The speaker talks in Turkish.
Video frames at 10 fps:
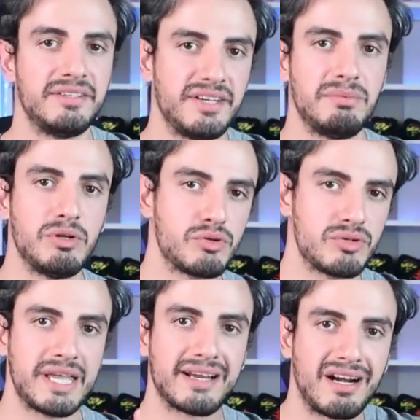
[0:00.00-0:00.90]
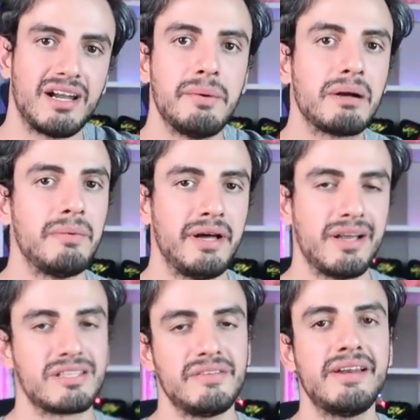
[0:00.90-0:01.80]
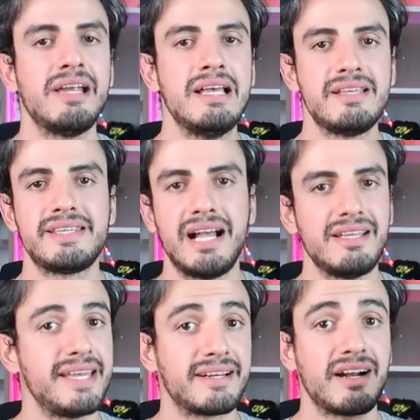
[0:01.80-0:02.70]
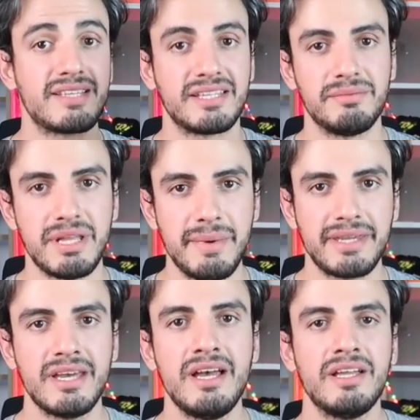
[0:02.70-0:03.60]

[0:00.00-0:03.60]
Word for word: Re biliyorsunuz tekrarlamak manası var. Sell de tekrar satım demek.